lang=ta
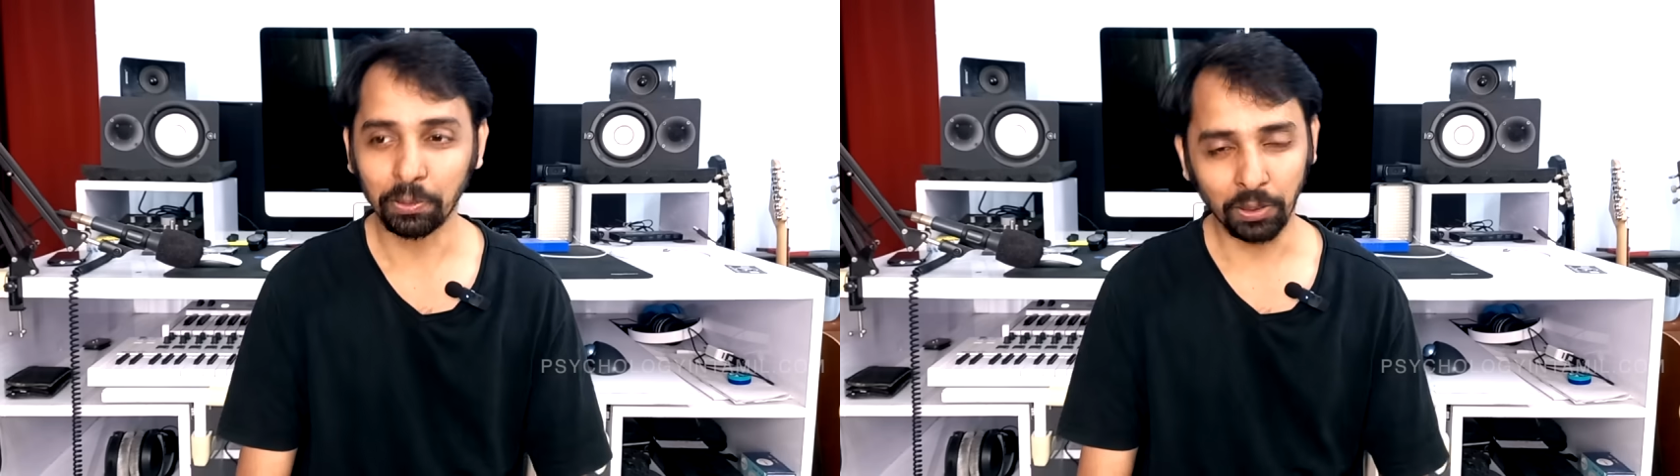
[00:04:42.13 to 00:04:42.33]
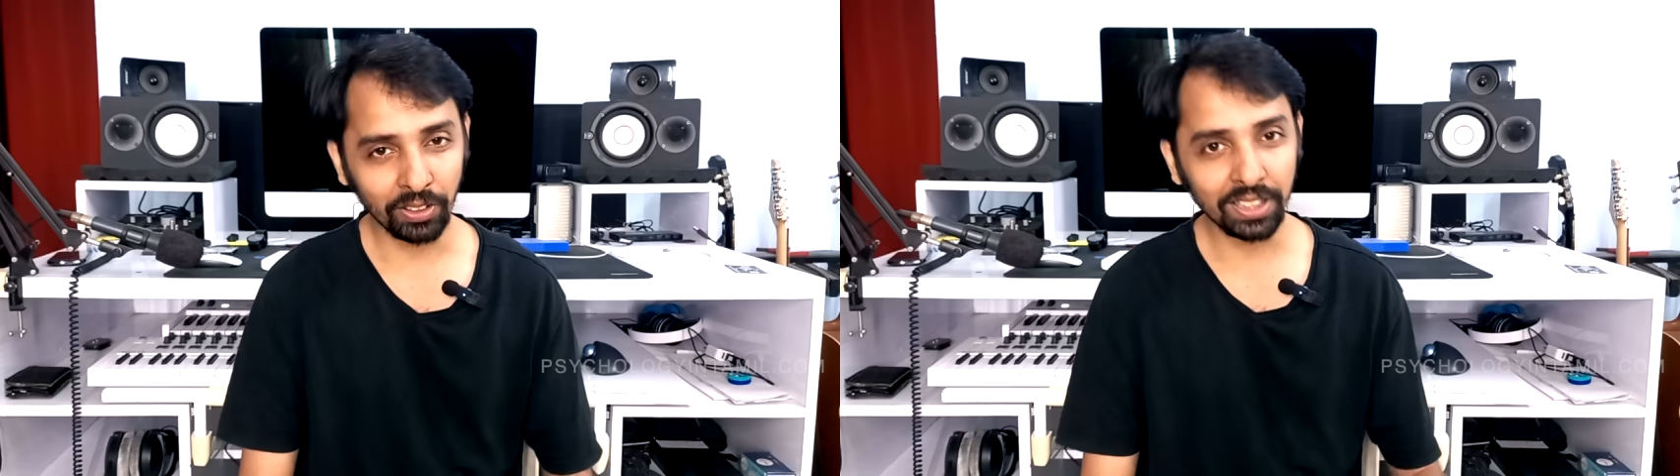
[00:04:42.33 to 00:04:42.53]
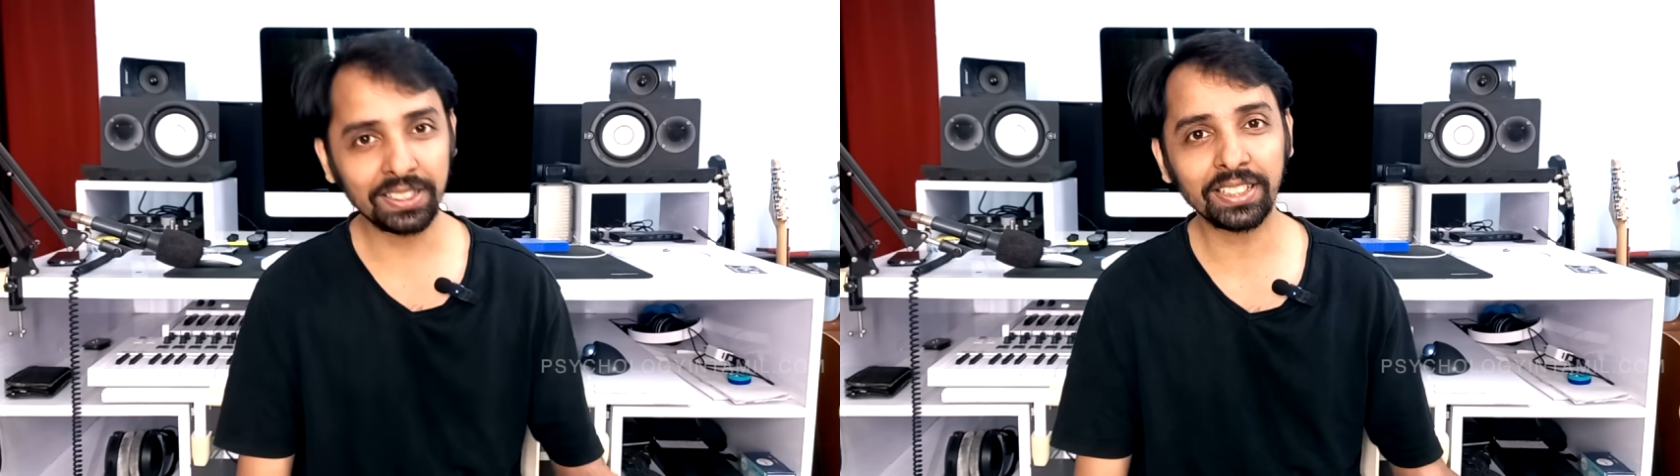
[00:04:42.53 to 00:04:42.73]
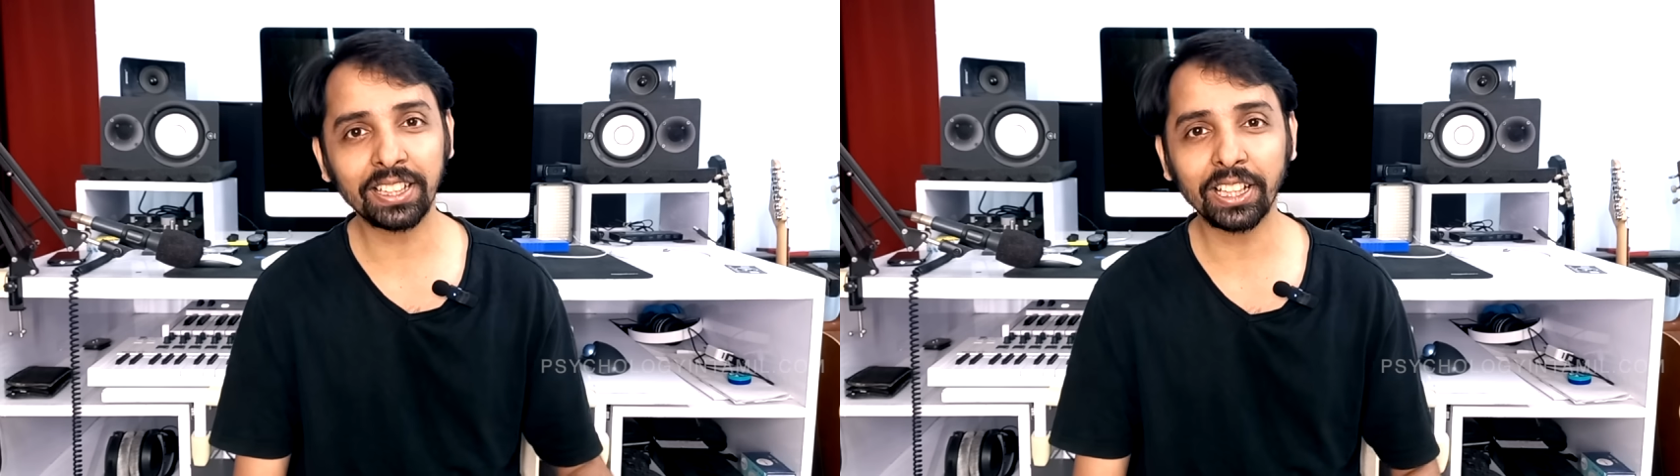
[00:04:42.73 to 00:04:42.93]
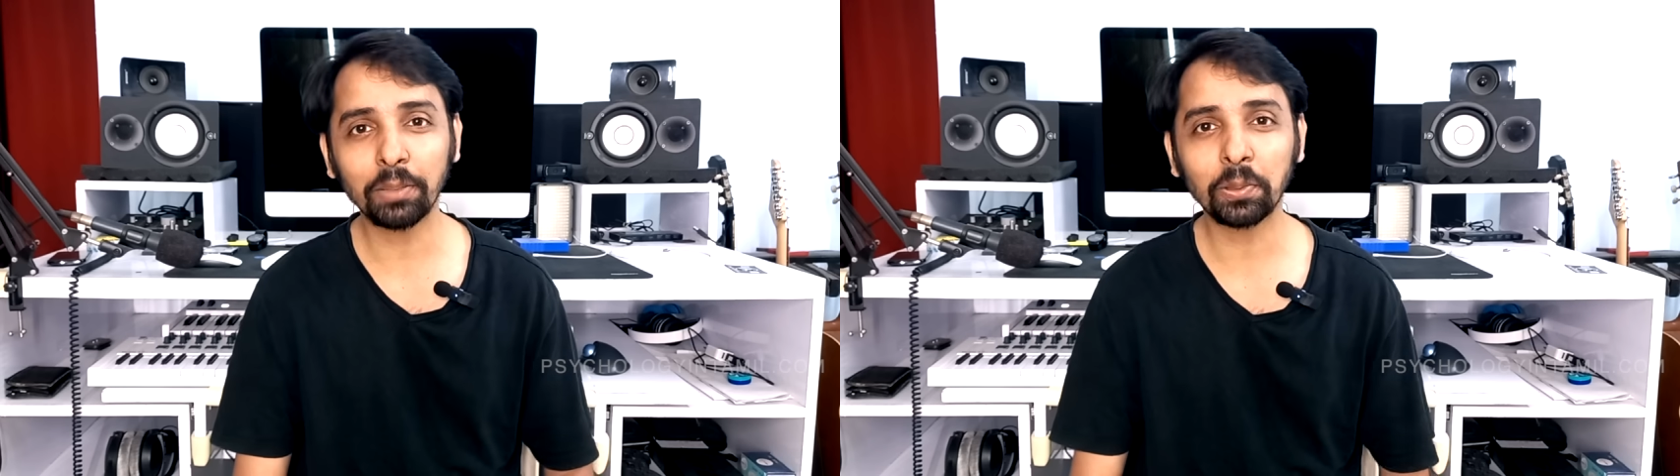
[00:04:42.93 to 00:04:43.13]
இப்போ ட்ரெஸ்ஸே
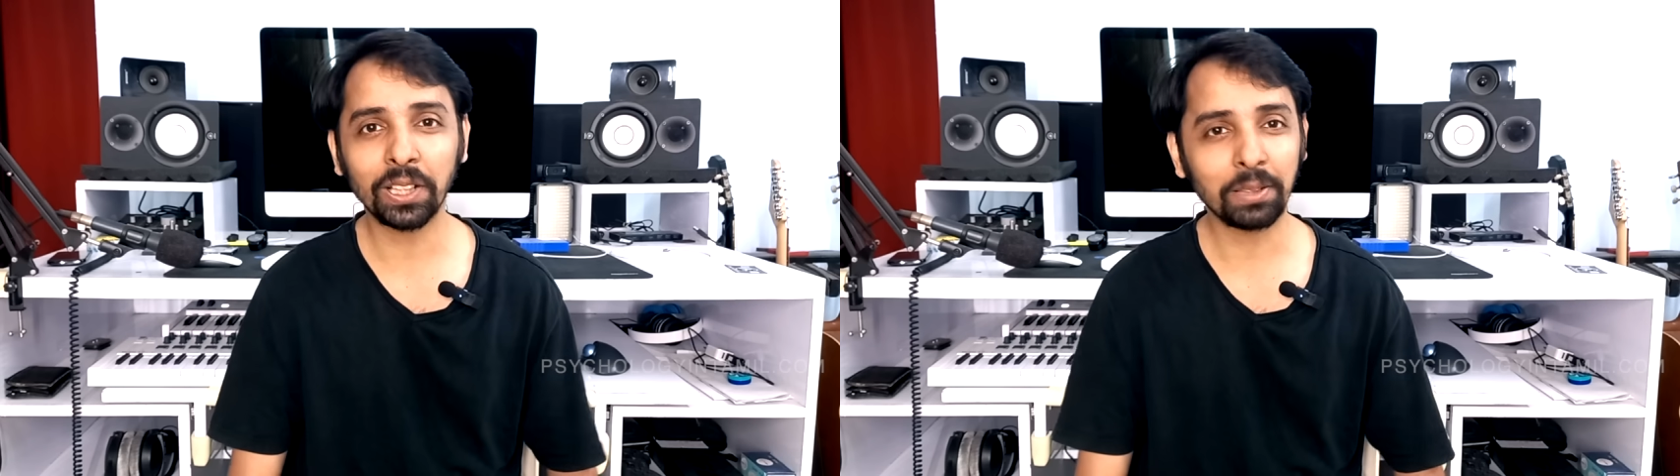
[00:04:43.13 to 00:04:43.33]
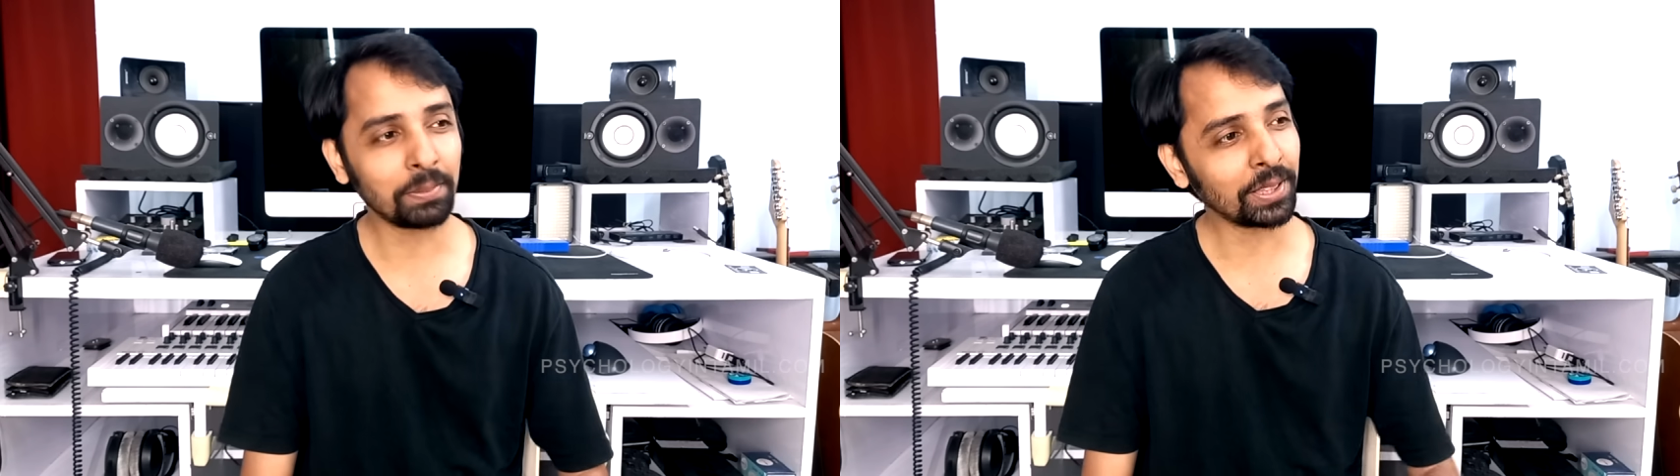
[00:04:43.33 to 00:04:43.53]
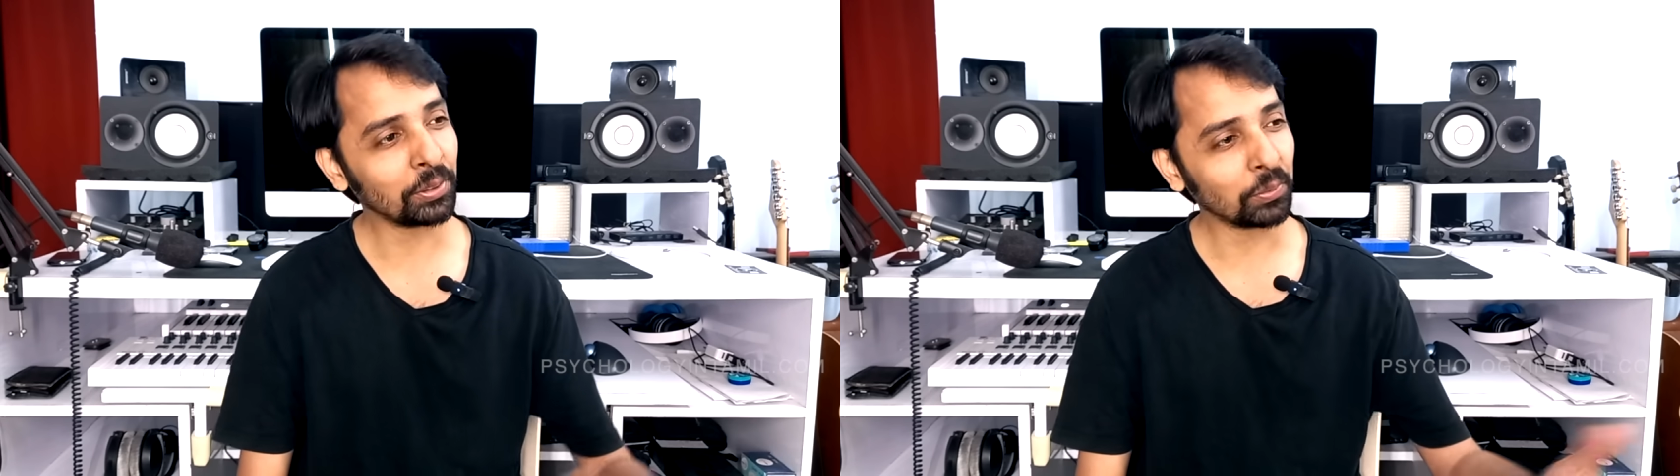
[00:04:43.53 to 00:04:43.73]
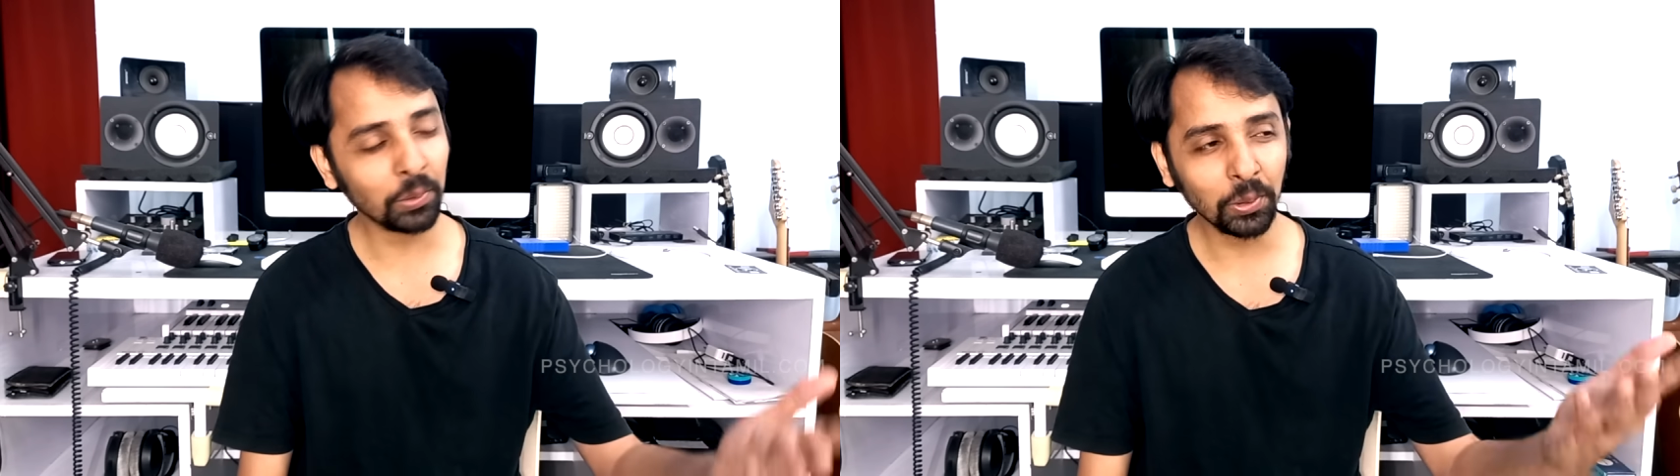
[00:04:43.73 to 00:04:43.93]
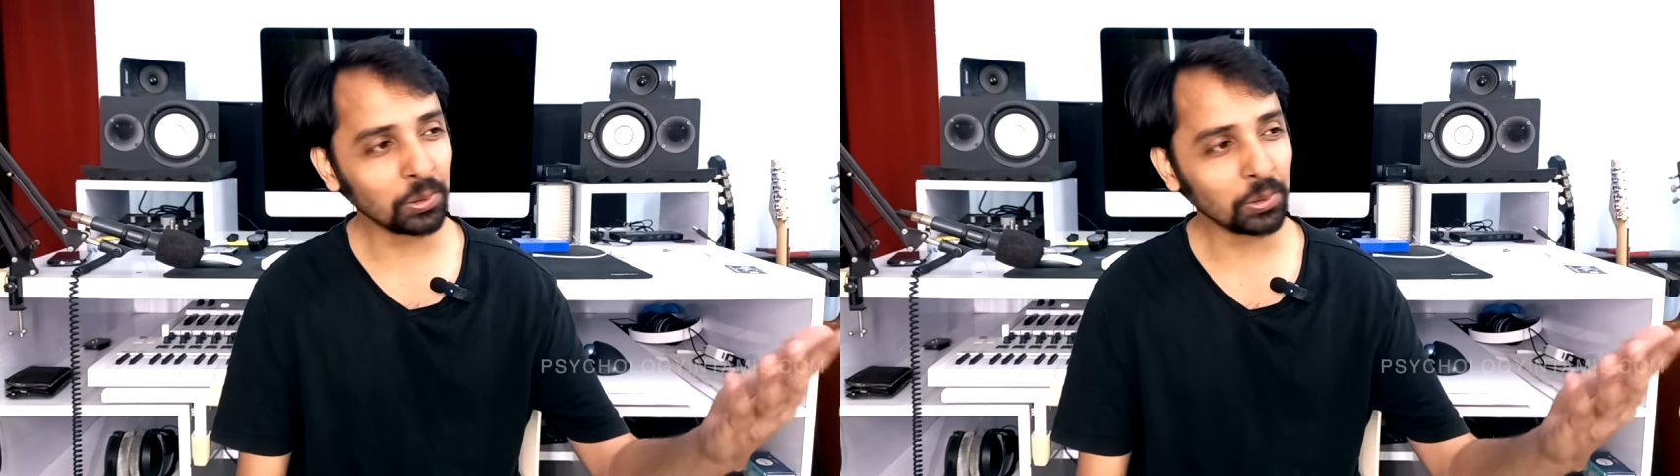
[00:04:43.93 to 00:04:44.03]
சரியாக போடலன்னு பாரு இவ்வளோ